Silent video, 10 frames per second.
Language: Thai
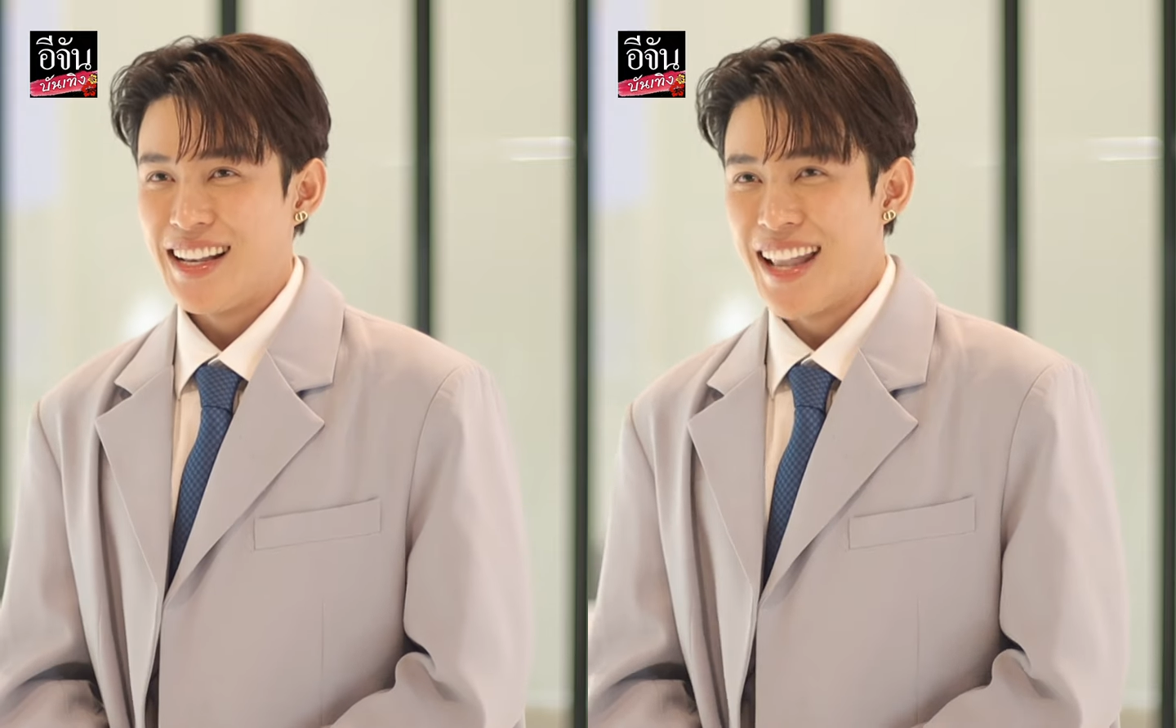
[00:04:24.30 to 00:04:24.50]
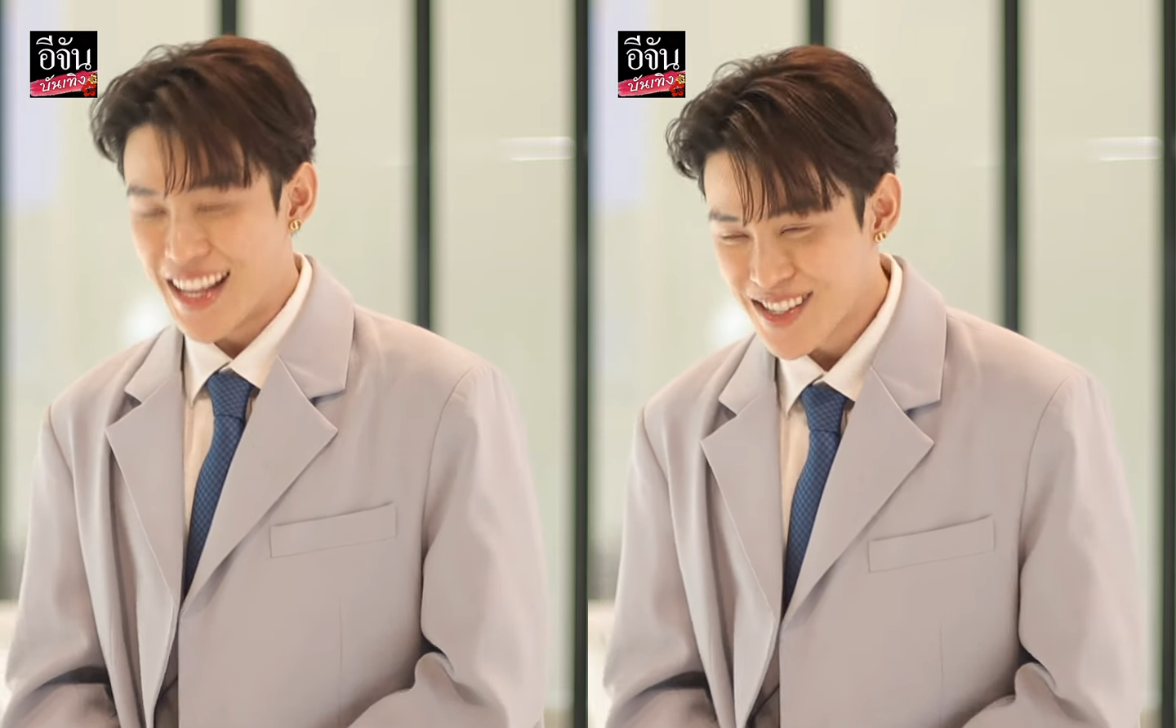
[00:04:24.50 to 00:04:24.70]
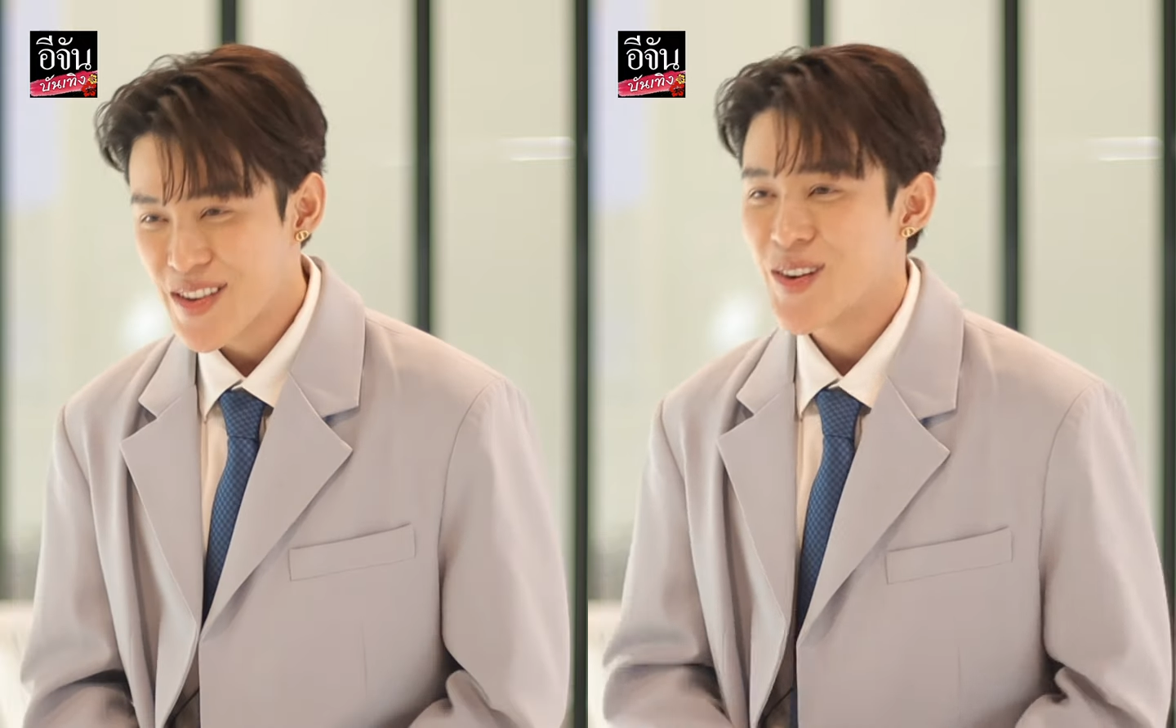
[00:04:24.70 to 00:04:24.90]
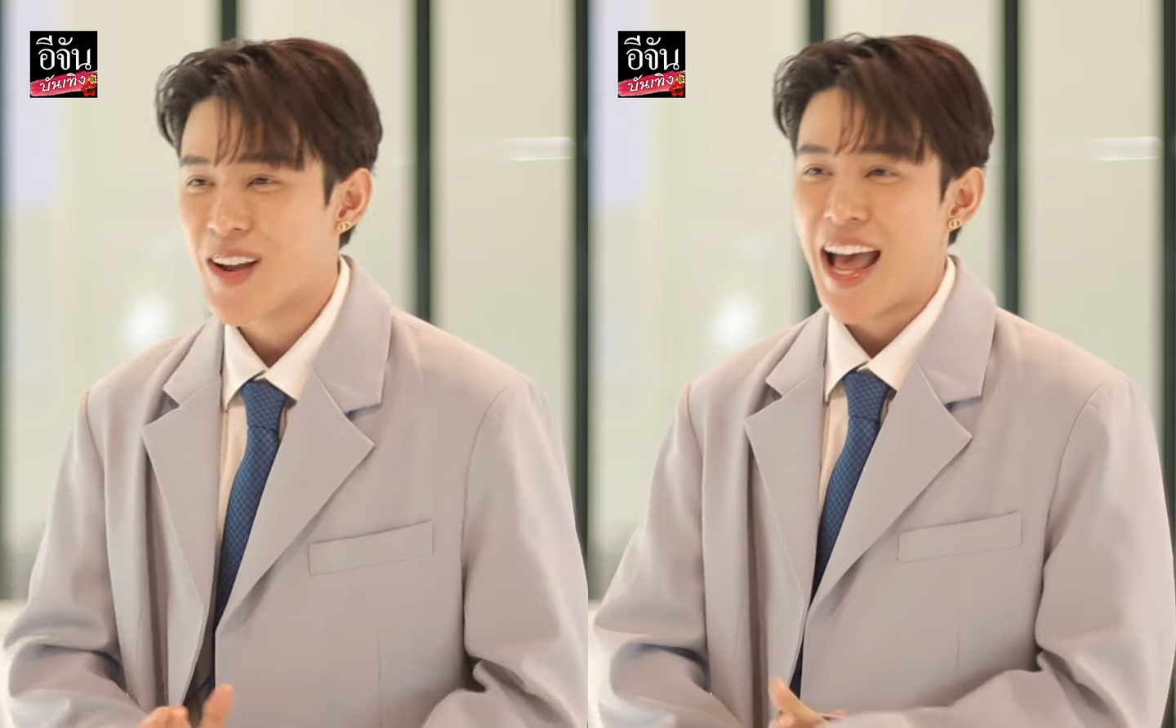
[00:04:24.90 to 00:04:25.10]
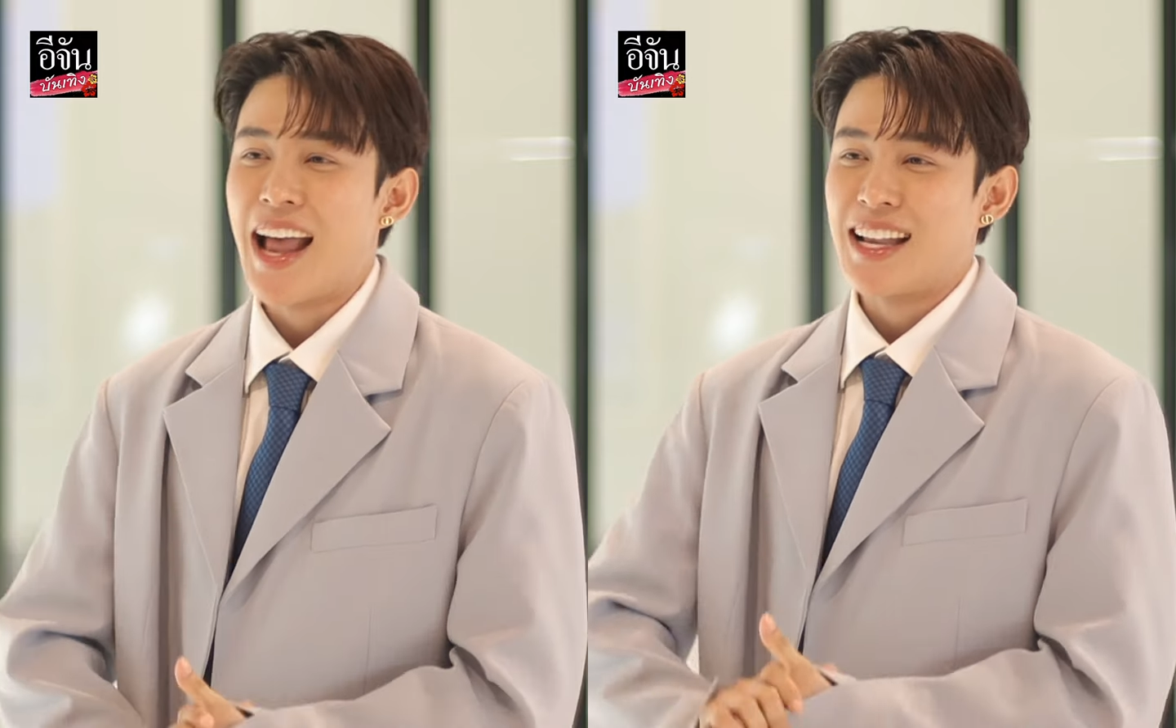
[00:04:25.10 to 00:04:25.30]
น่าจะมีโอ
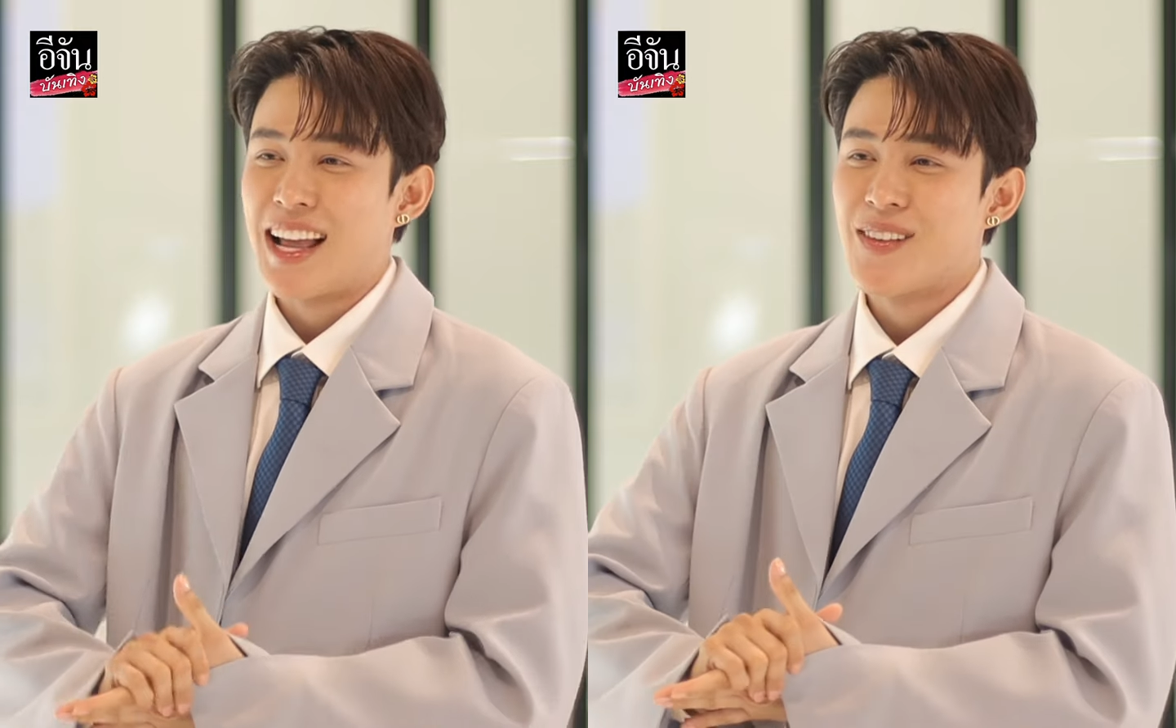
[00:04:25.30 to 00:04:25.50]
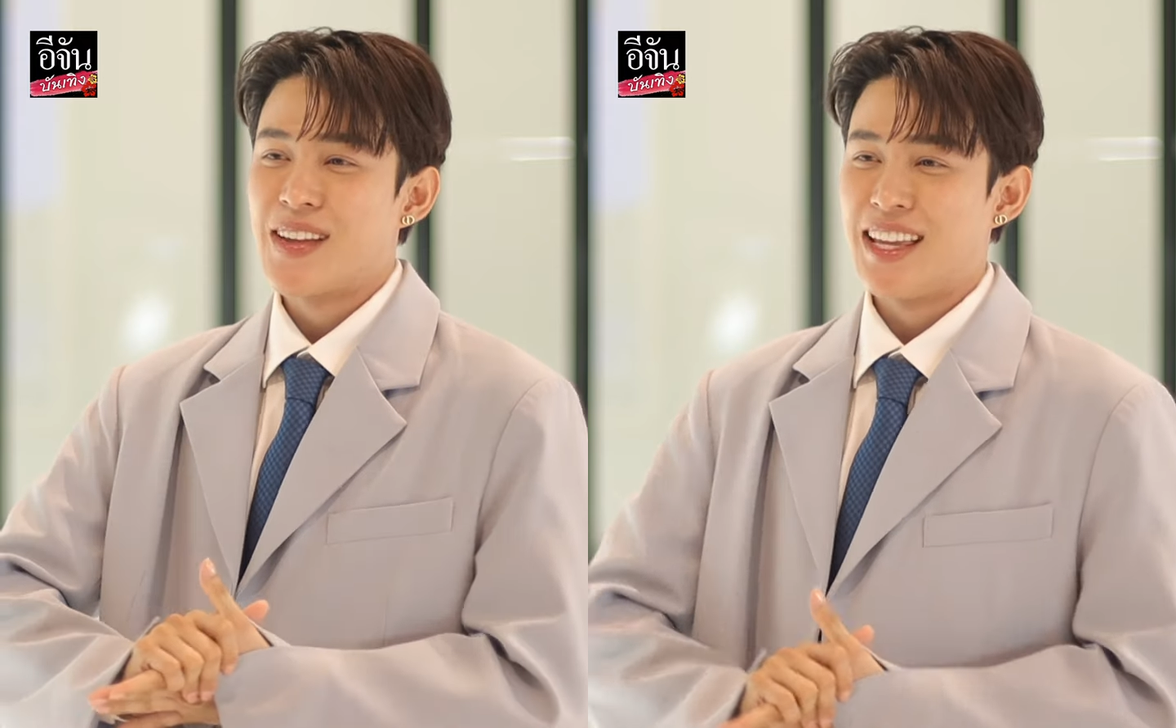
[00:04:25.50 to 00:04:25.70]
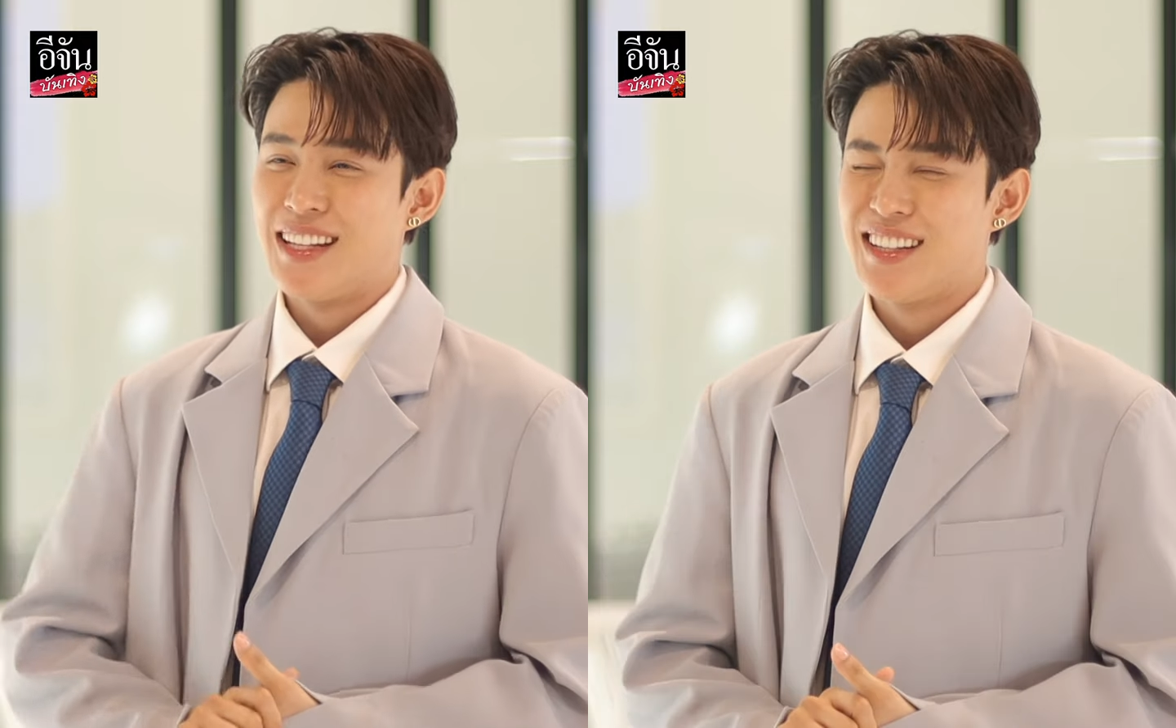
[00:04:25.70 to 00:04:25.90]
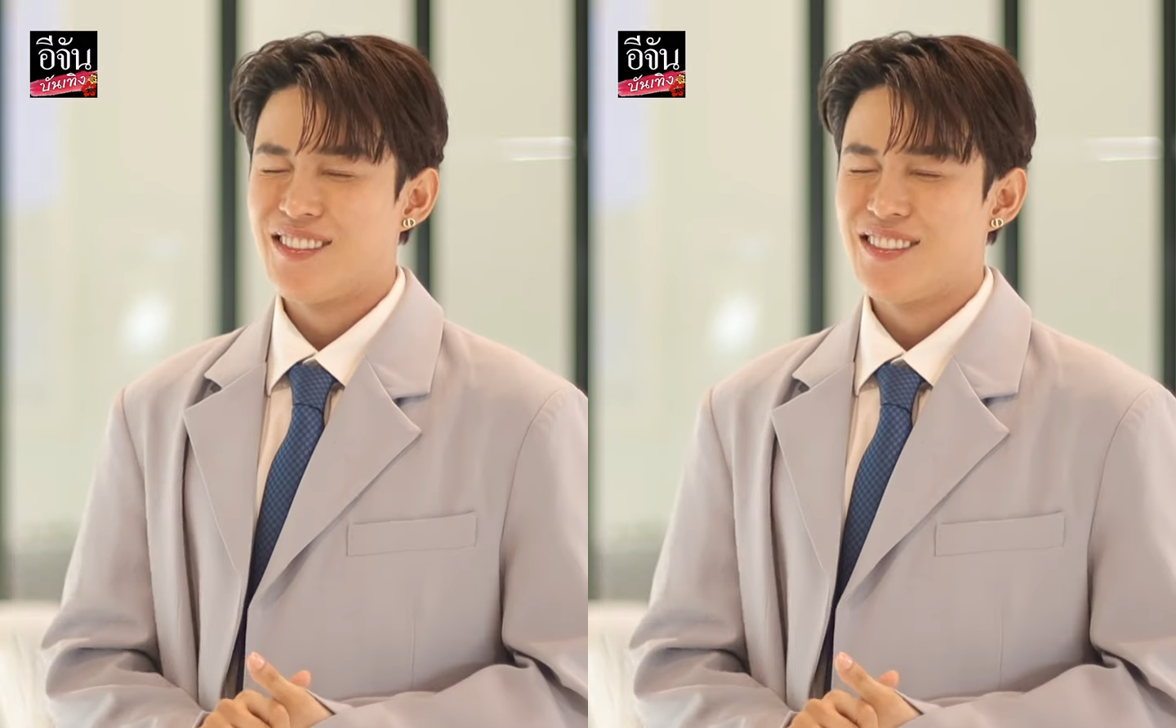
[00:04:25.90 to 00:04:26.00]
กาสครับ เห็น